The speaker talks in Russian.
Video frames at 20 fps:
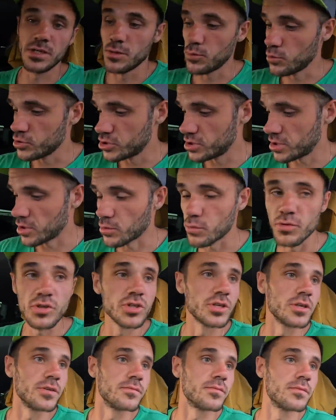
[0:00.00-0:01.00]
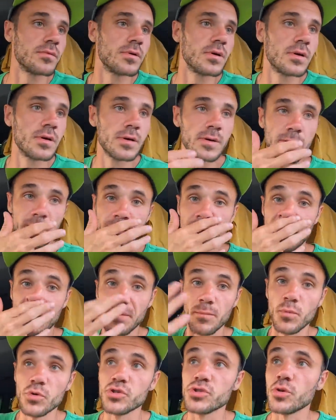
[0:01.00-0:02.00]
деле очень хороший.
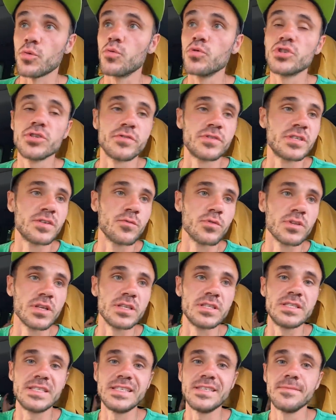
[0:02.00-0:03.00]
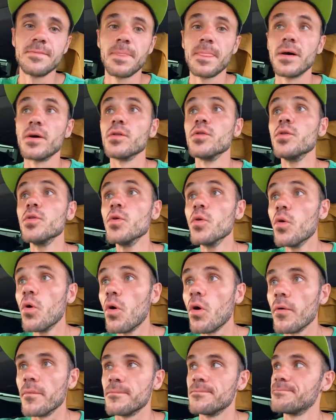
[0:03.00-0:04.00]
Можно кучу всего найти,
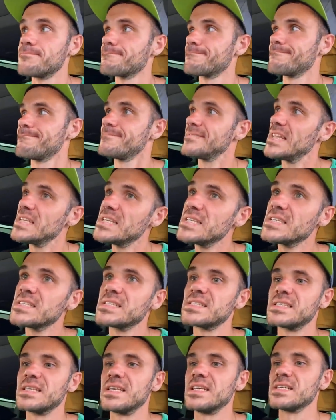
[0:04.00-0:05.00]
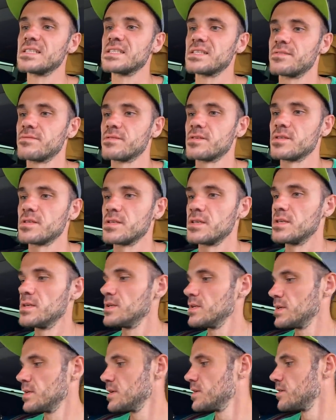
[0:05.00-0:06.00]
но средства
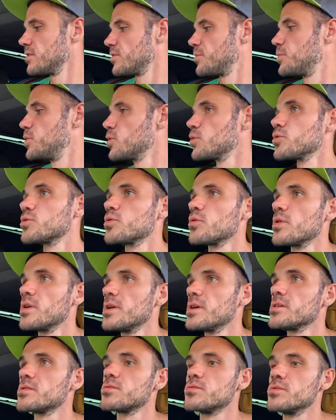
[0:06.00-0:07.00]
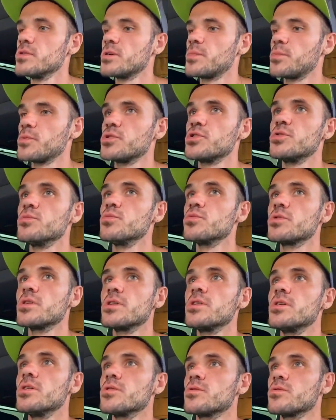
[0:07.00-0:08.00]
биотуалет у них
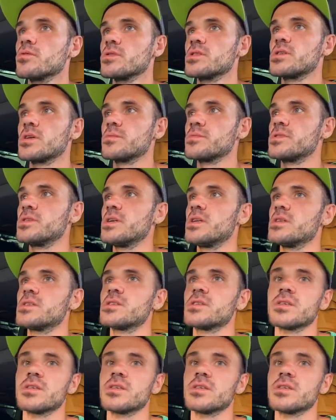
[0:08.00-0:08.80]
почему-то нет. На самом деле